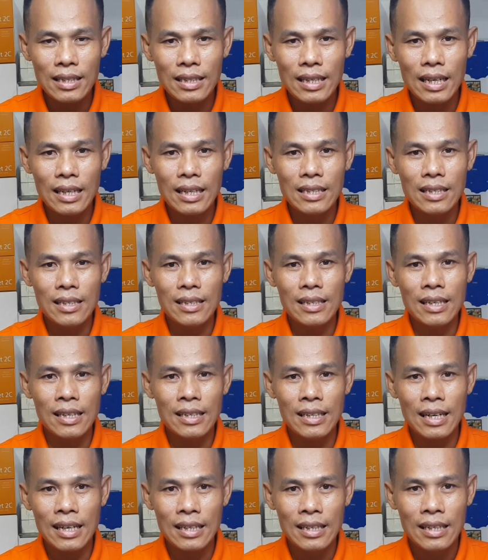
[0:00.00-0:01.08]
duy trì cái sân
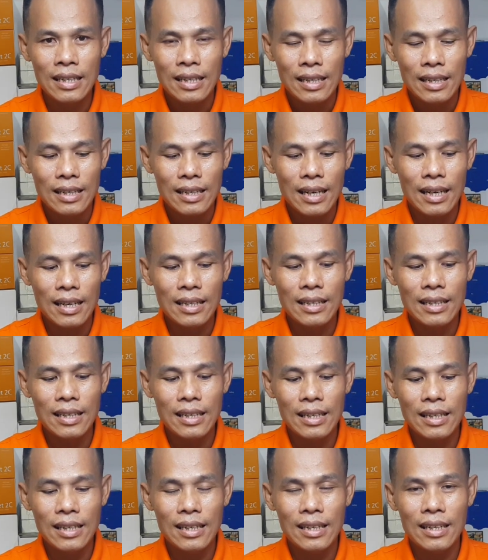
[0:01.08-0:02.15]
chơi này để
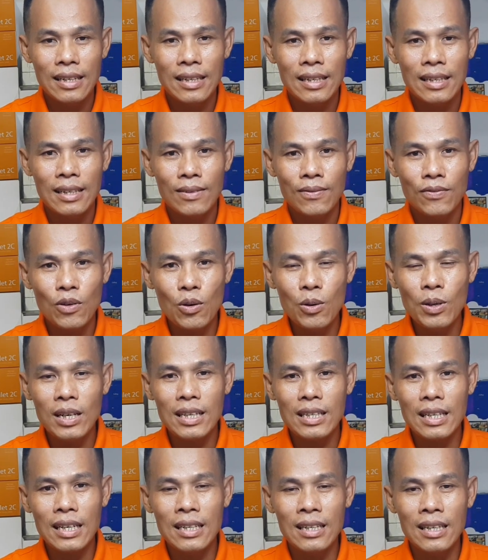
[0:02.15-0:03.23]
vui
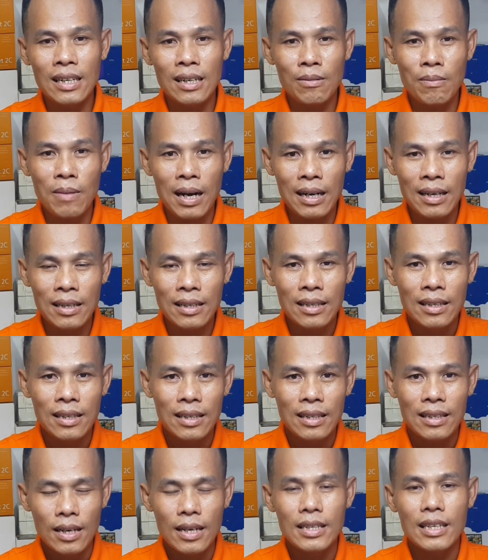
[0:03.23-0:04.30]
là chính nha các bạn.
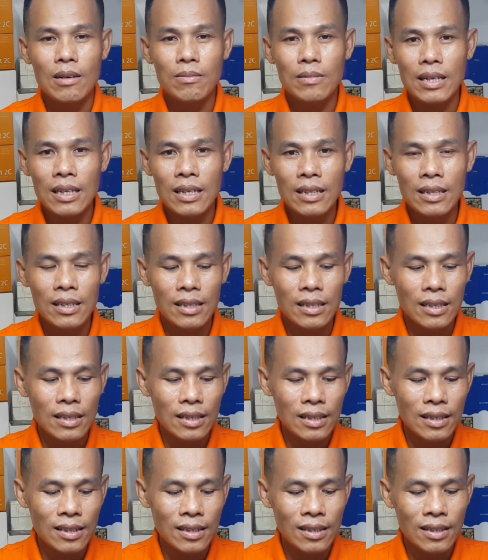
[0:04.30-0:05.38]
Hy vọng cái
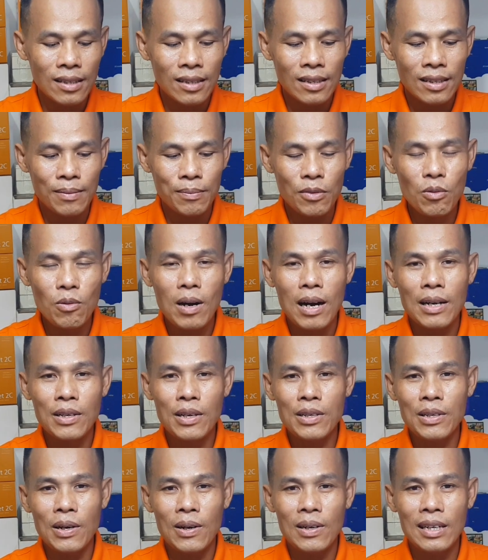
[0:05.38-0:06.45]
món quà nho
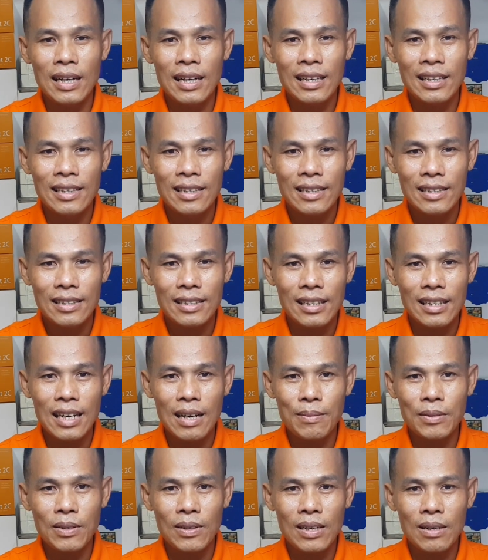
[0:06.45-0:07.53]
nhỏ này sẽ
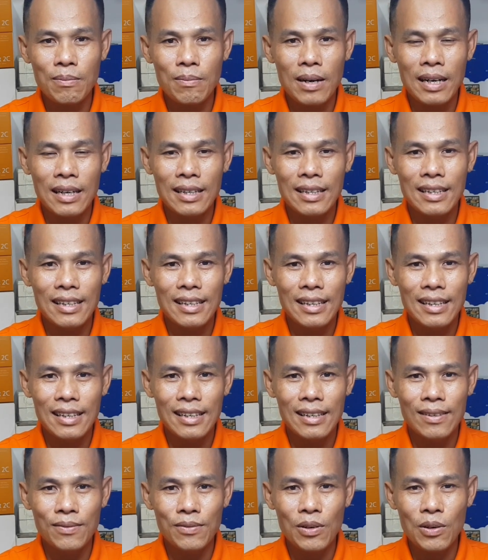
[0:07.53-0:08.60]
làm cho các bạn
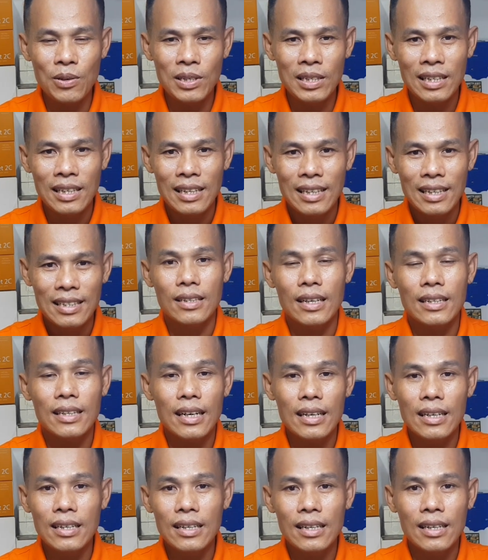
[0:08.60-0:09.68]
vui. Thì
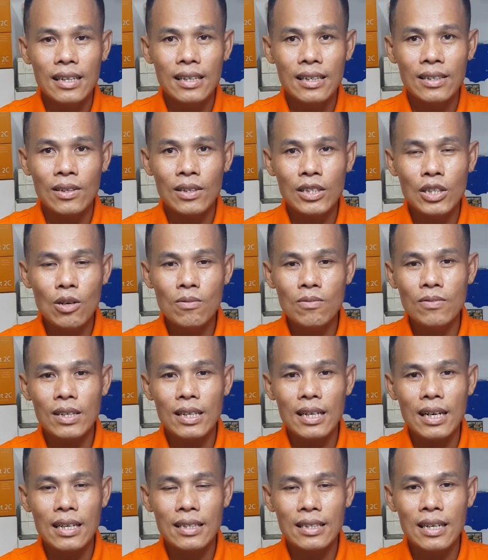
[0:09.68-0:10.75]
cái nội dung và
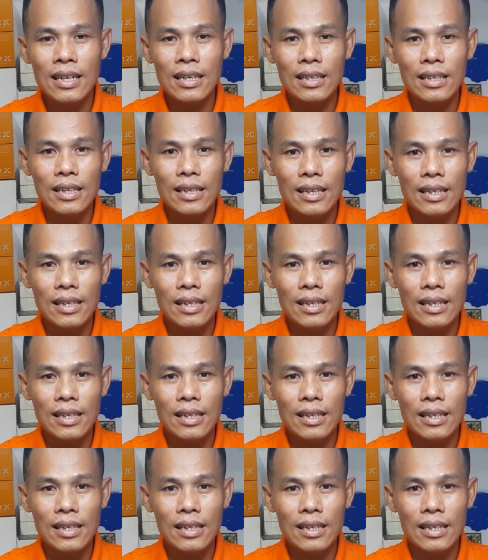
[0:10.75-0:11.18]
cái hình thức